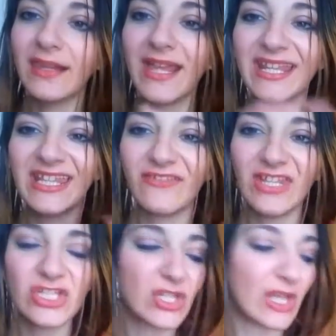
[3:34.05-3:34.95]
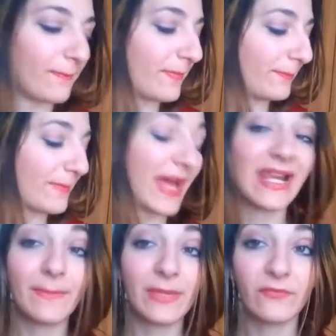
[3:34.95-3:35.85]
le ridefinisce
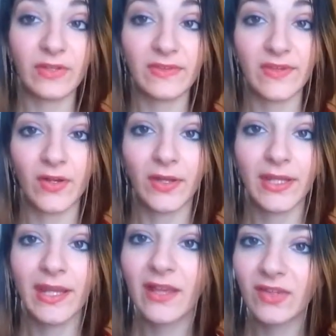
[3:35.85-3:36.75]
alla perfezione